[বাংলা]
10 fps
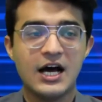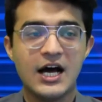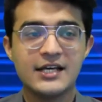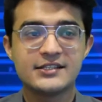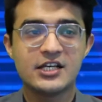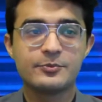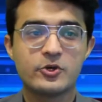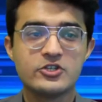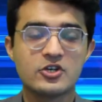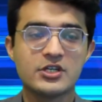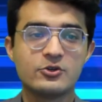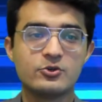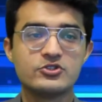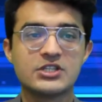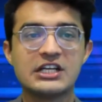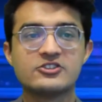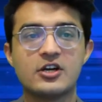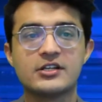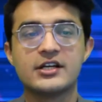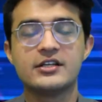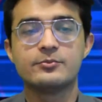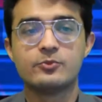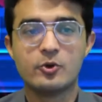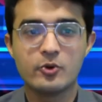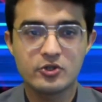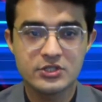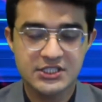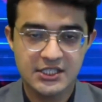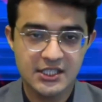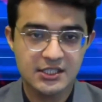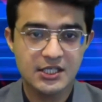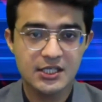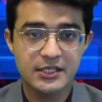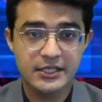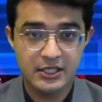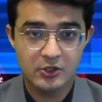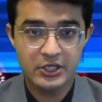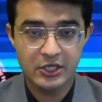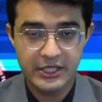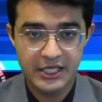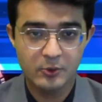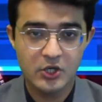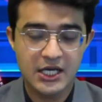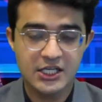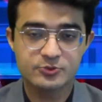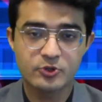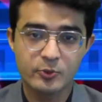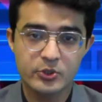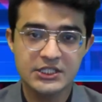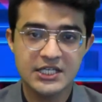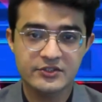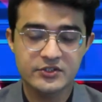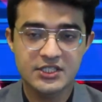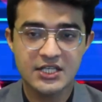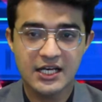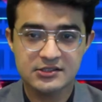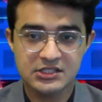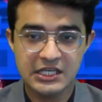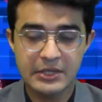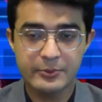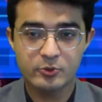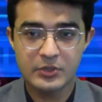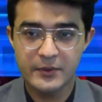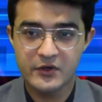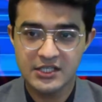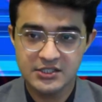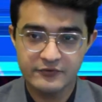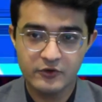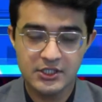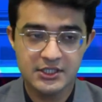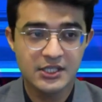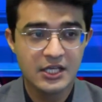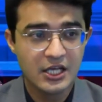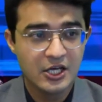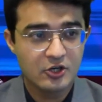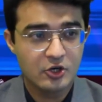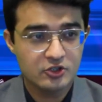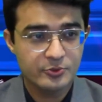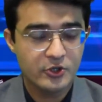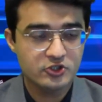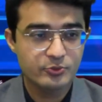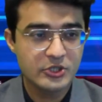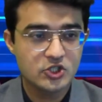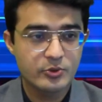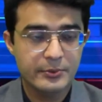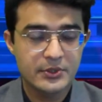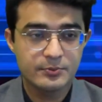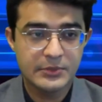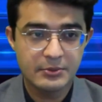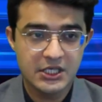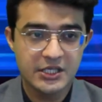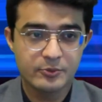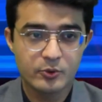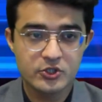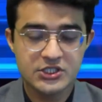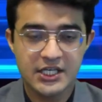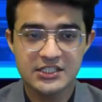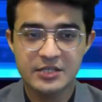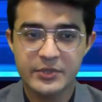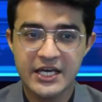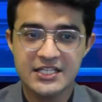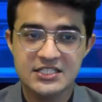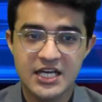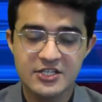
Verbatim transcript: আয়তার পরিসংখ্যান অনুসারে সরকারি ভ্রমণ নিষেধাজ্ঞা এবং আকাশ ভ্রমণে যাত্রীদের আস্থা ব্যাপকভাবে হ্রাসের ফলে গত বছর বিশ্বব্যাপী বিমানের ভ্রমণ চাহিদা প্রায় ষাট